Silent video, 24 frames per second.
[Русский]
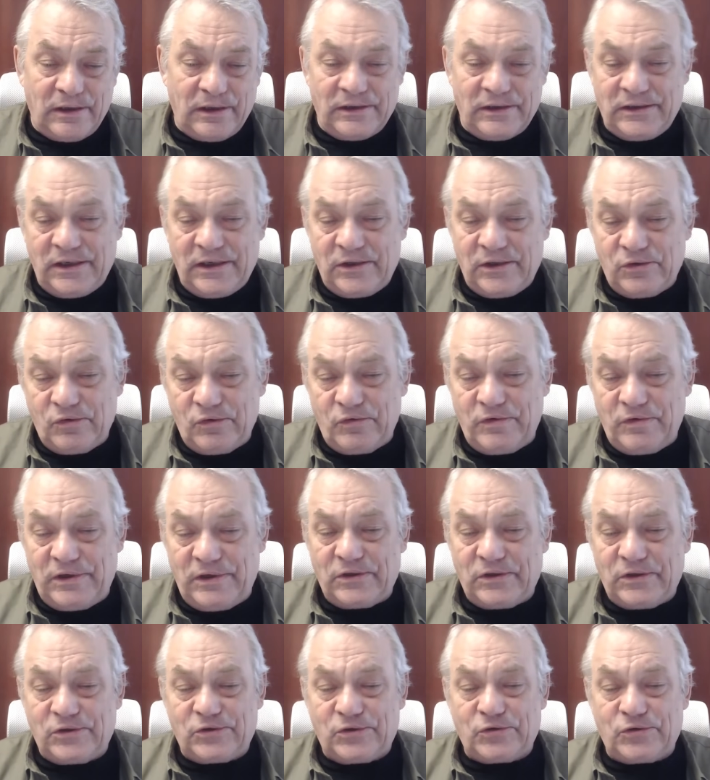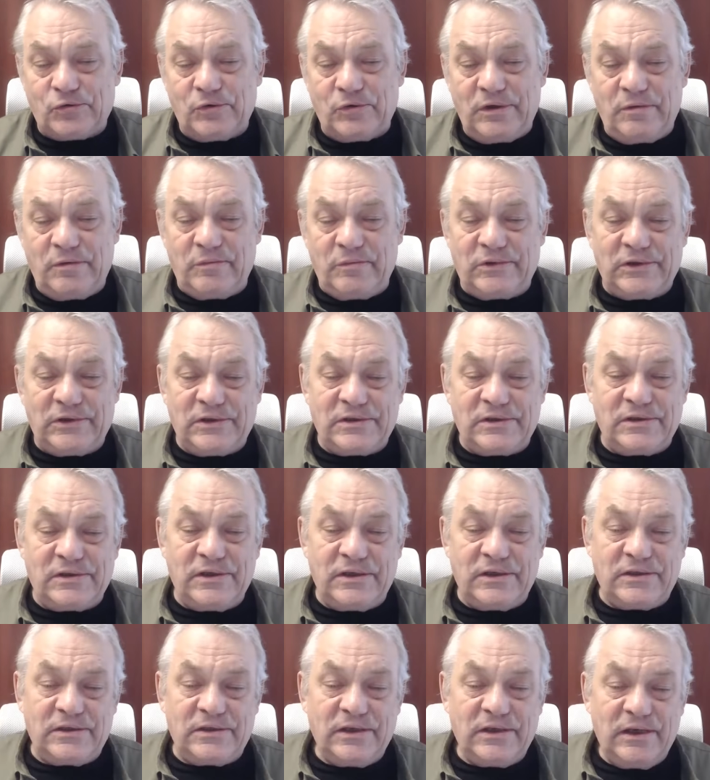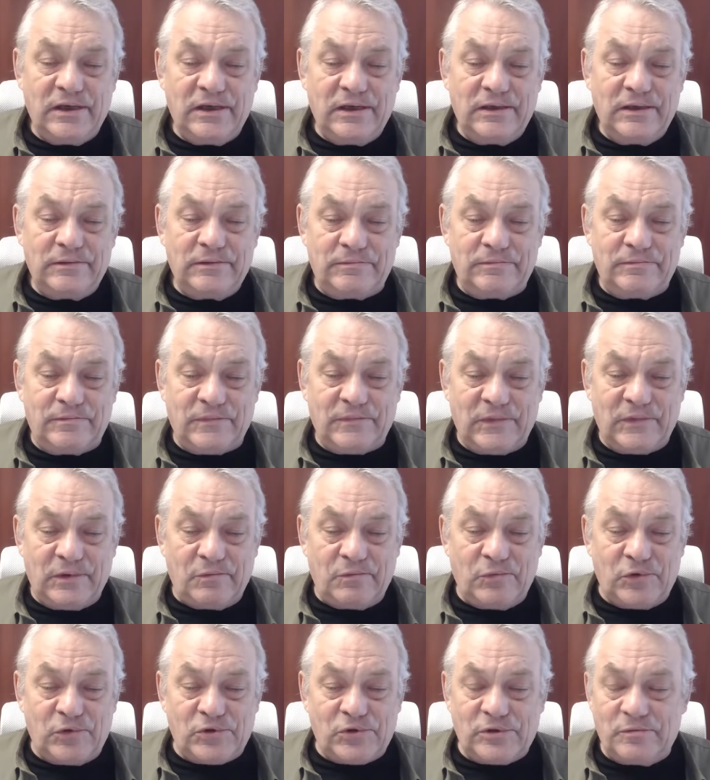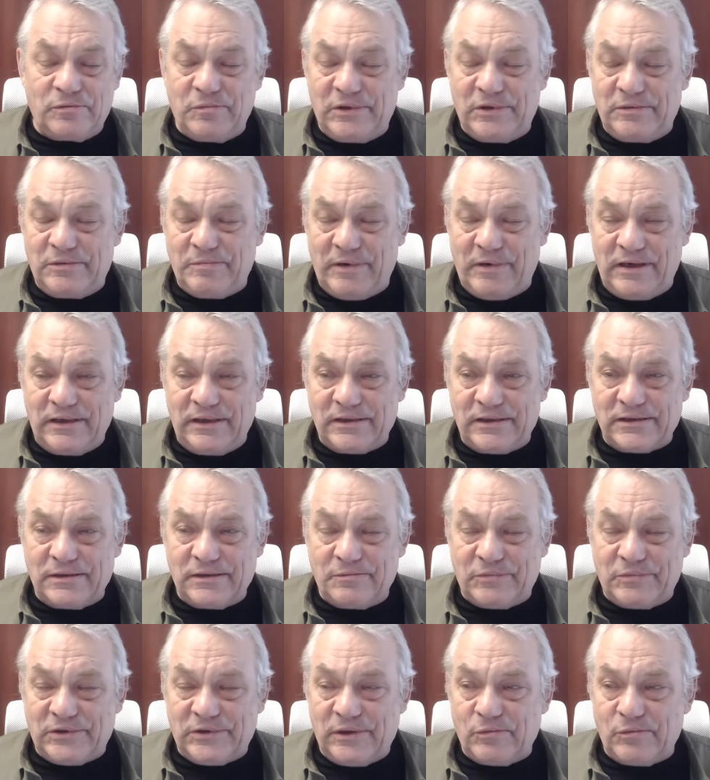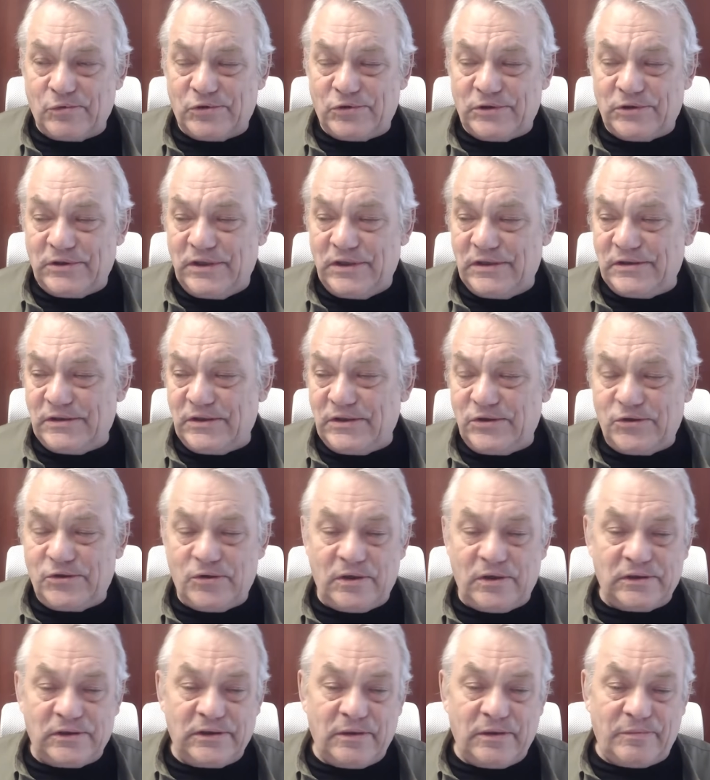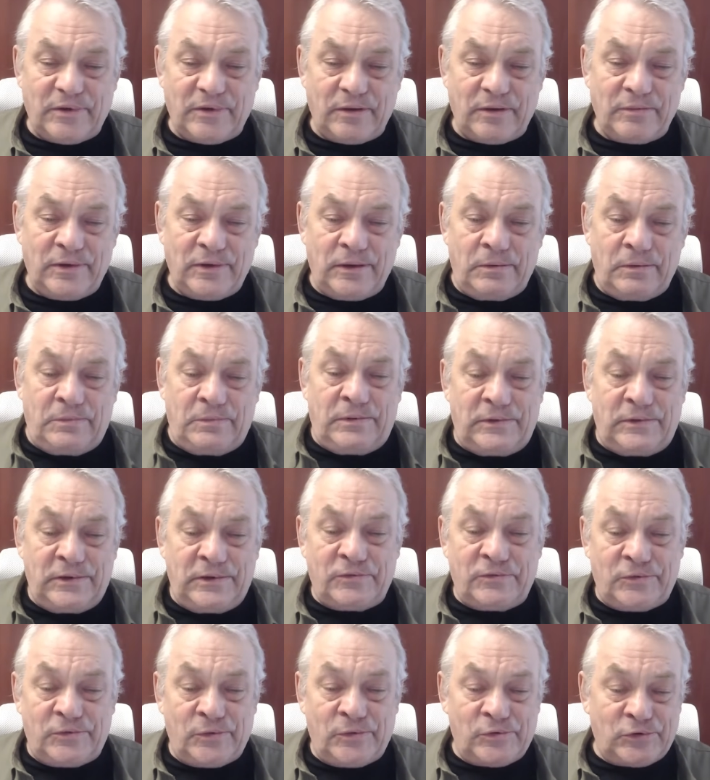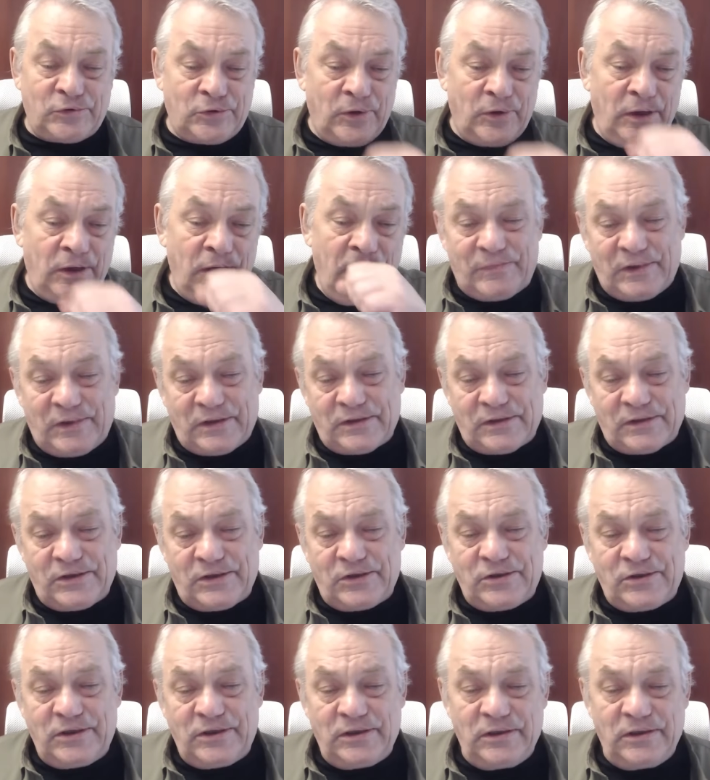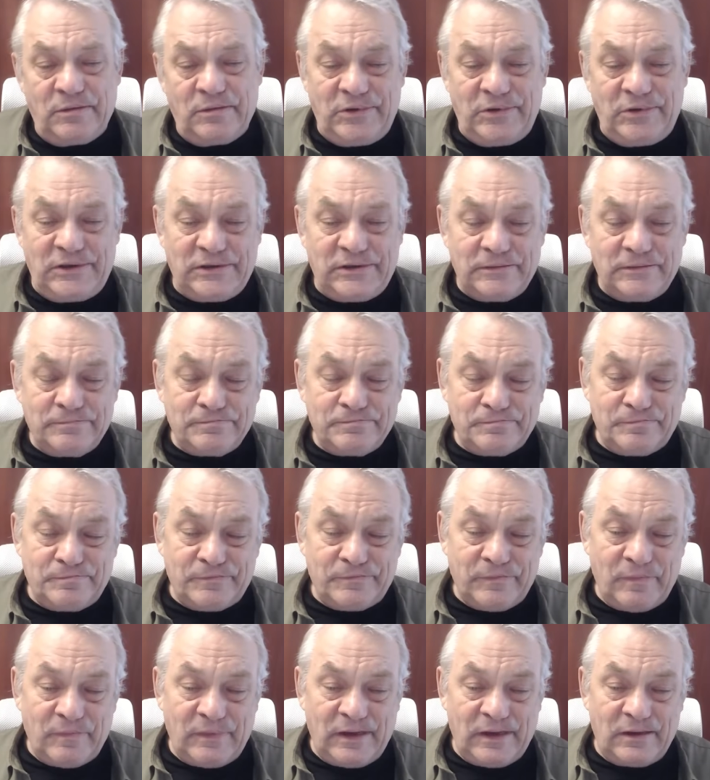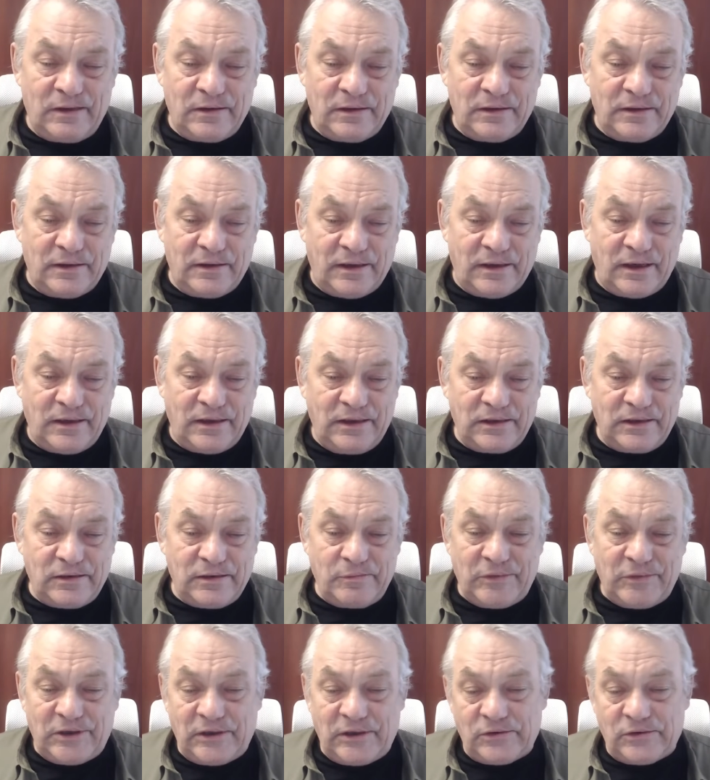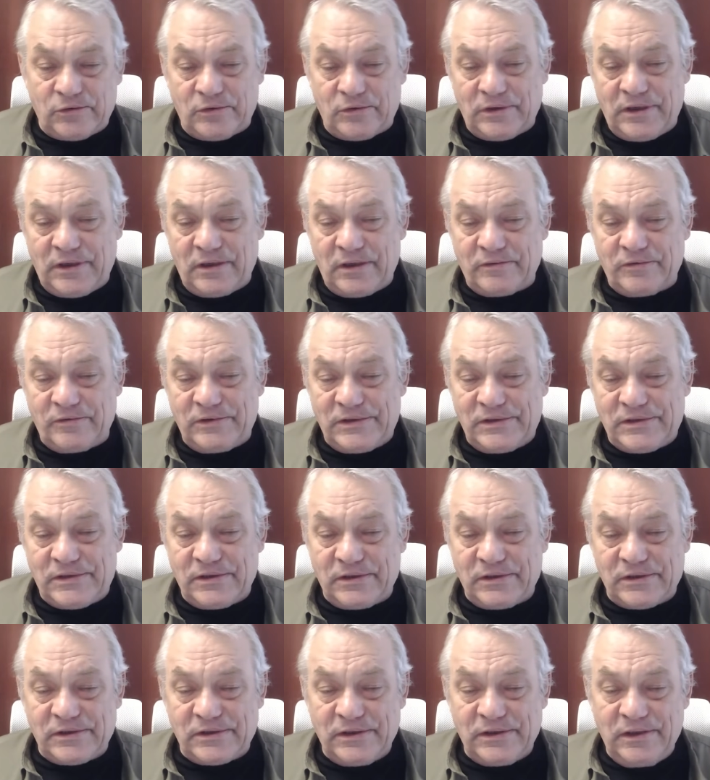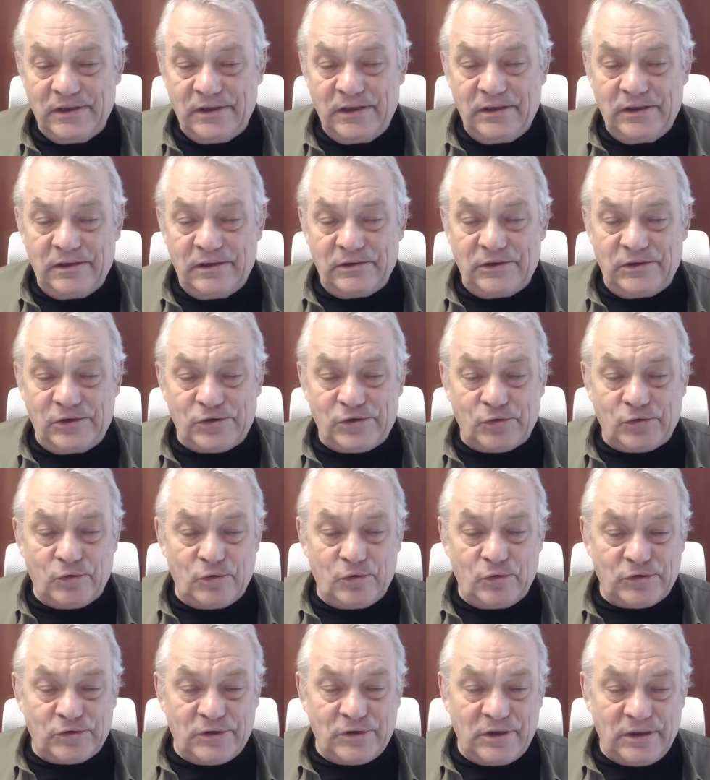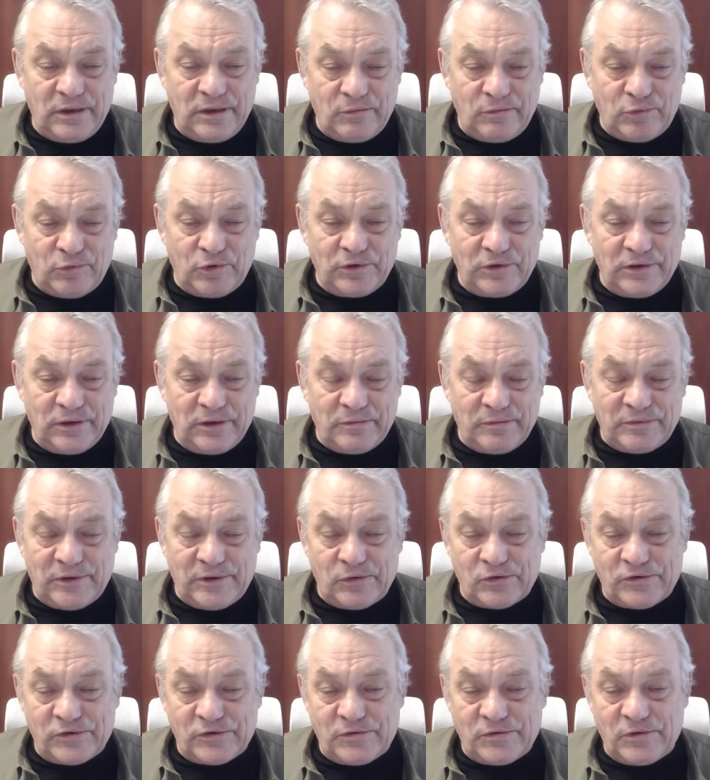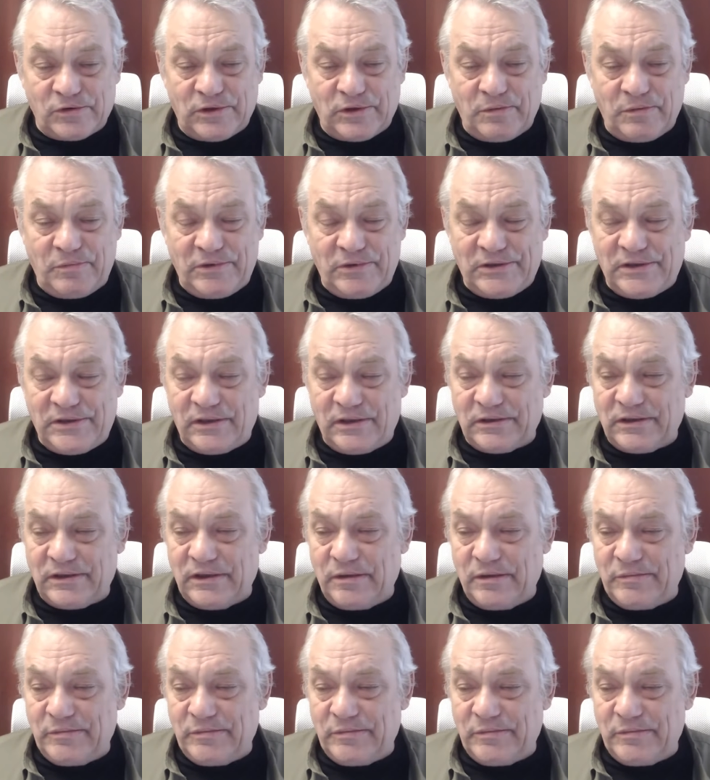Хотя я не уверен, что именно здесь может быть полезным. Потому что есть еще одна проблема. Дело в том, что разрешение бить э, ракетами, которые, как выяснилось, не столь уж дальнобойные, потому что все-таки 50